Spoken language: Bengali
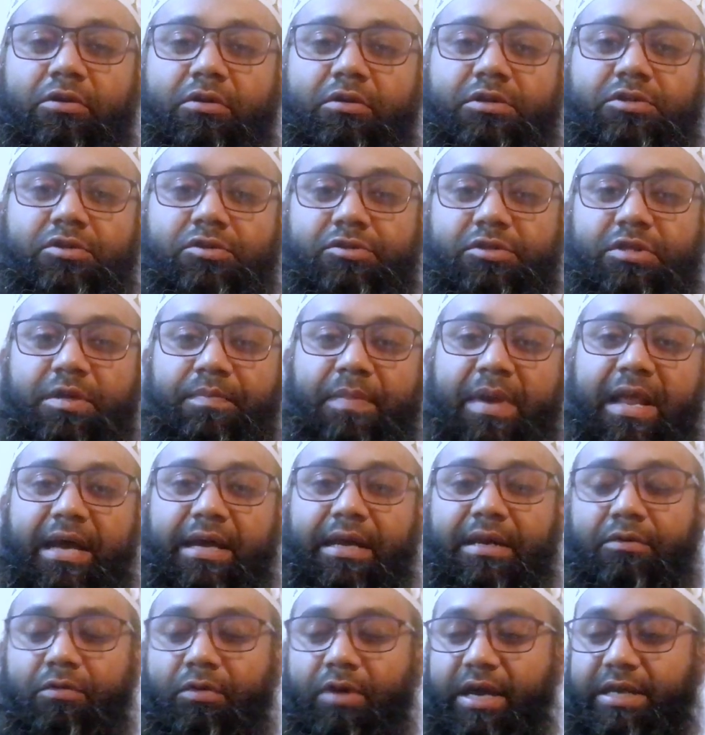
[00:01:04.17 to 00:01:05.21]
কোনো কিছু যদি
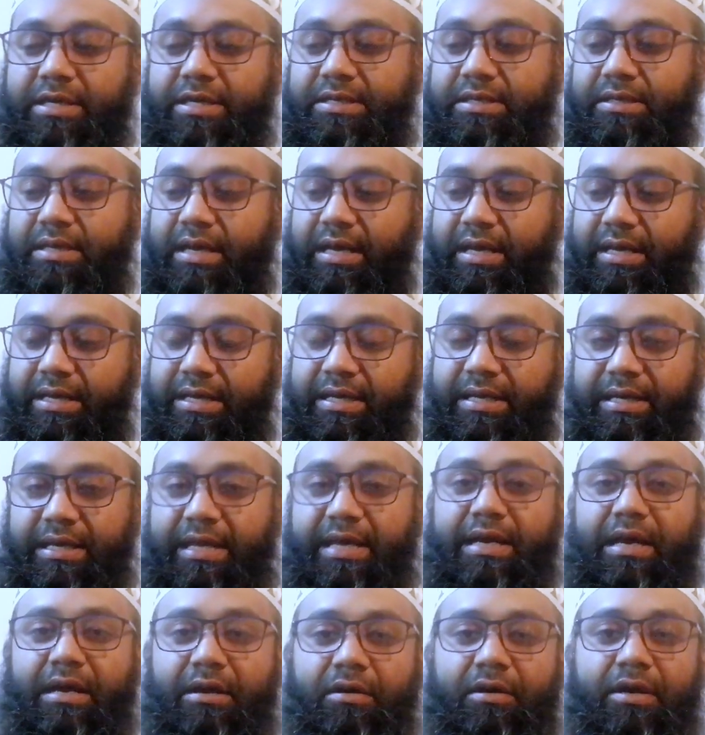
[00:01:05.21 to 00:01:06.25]
ব্ল্যাক অ্যান্ড হোয়াইট
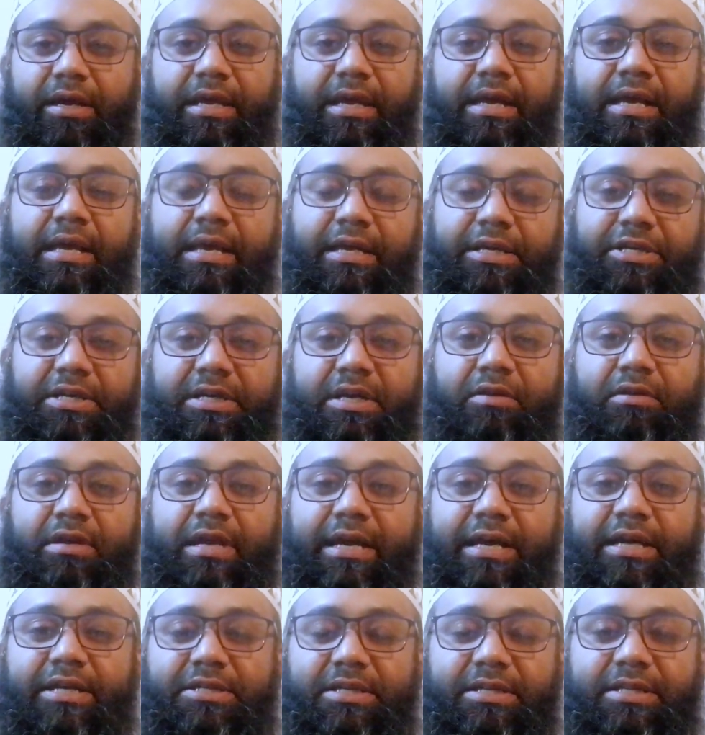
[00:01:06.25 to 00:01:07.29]
লেখা হয় সেটাও
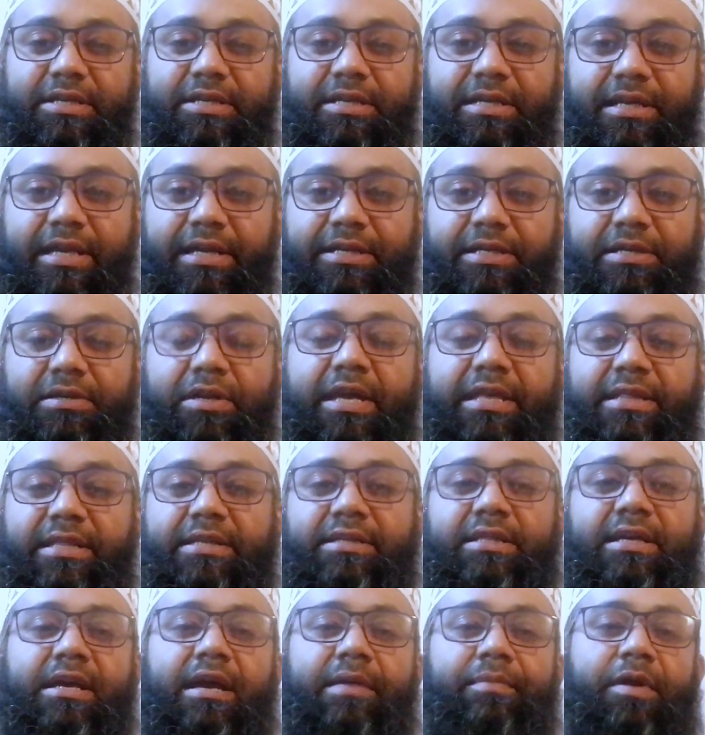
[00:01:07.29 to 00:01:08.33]
লেখার সাথে রিলেটেড এই
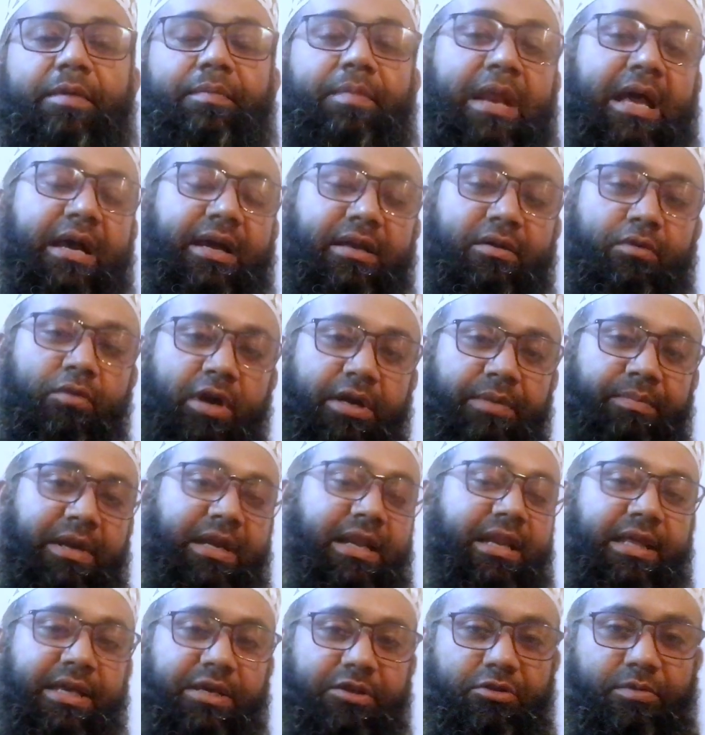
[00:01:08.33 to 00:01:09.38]
দিক থেকে আমরা ব্ল্যাক অ্যান্ড হোয়াইট
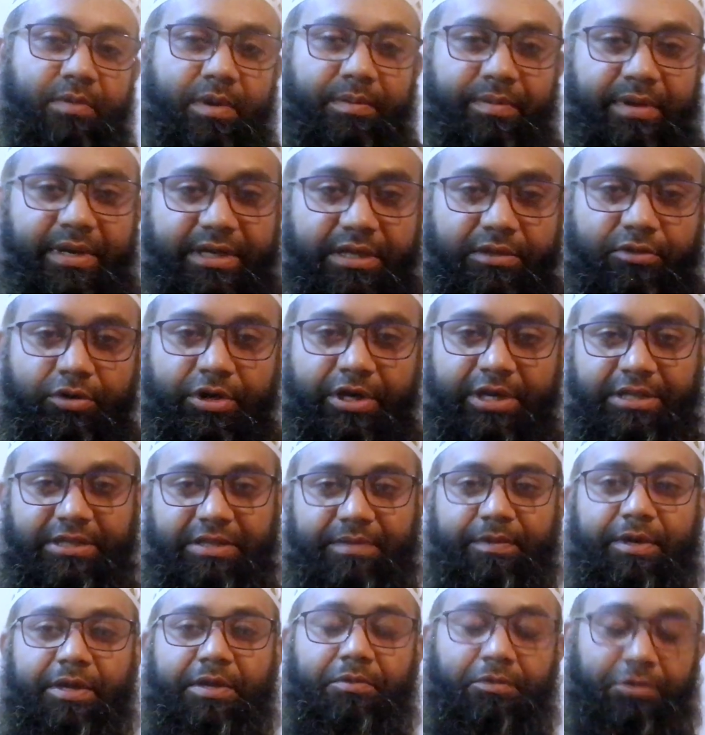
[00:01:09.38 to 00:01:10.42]
মানে লিখিতভাবে এটা ধরে
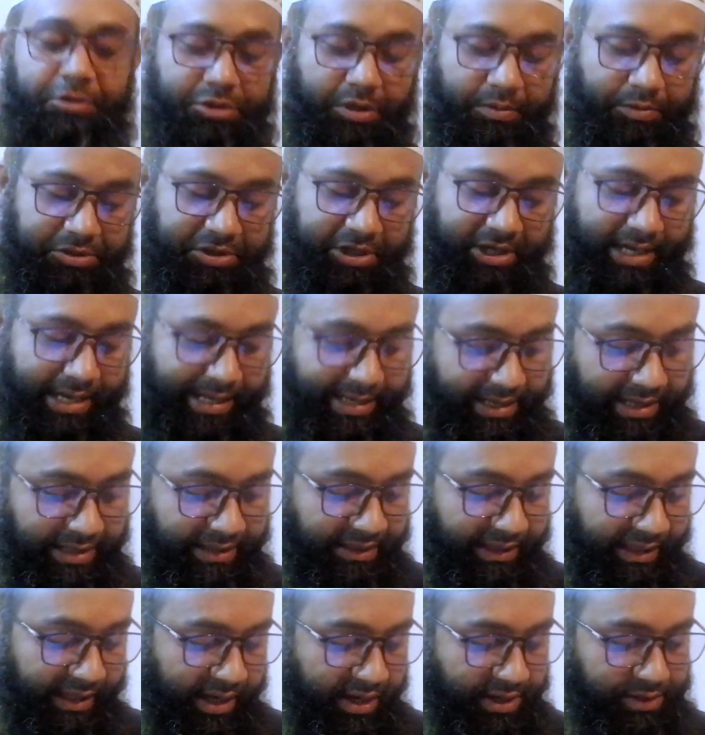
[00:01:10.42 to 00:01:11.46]
নিতে পারি কোনো সমস্যা নেই
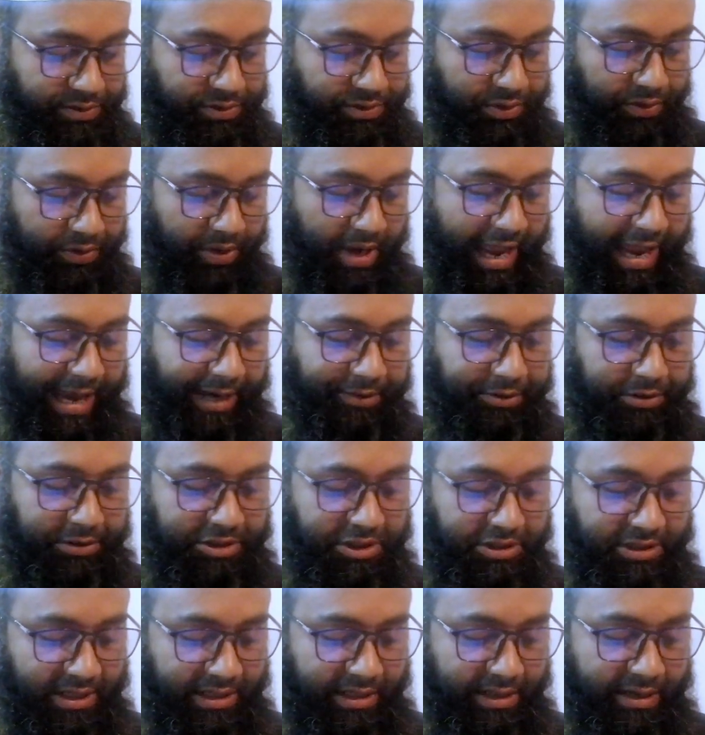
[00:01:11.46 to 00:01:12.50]
সো এখন
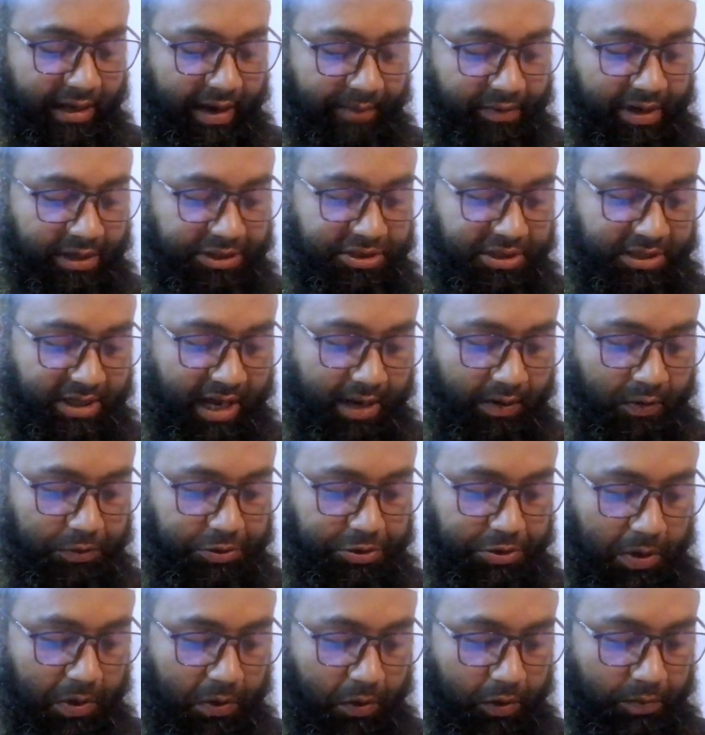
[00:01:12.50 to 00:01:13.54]
যেটা আমরা যেটা
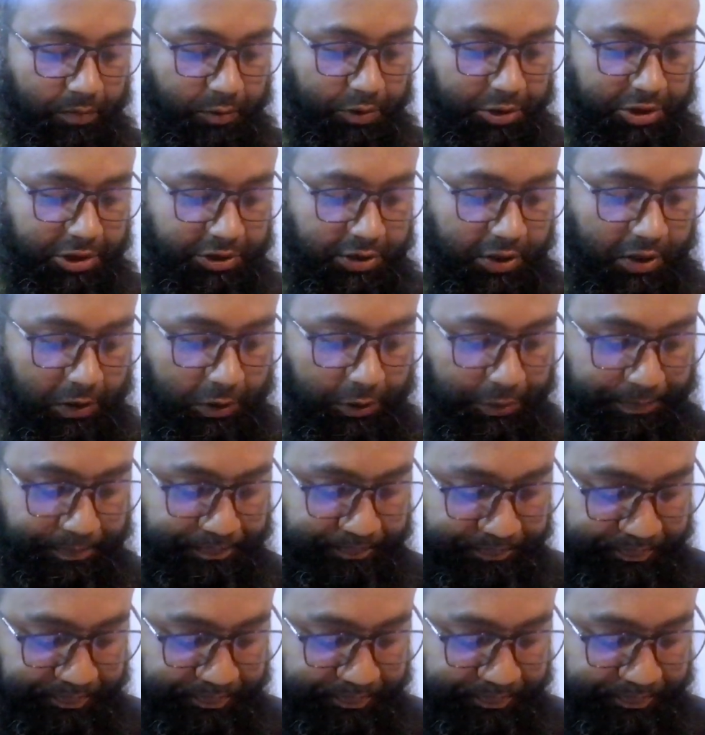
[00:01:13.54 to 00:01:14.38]
আলোচনা করব সেটা হলো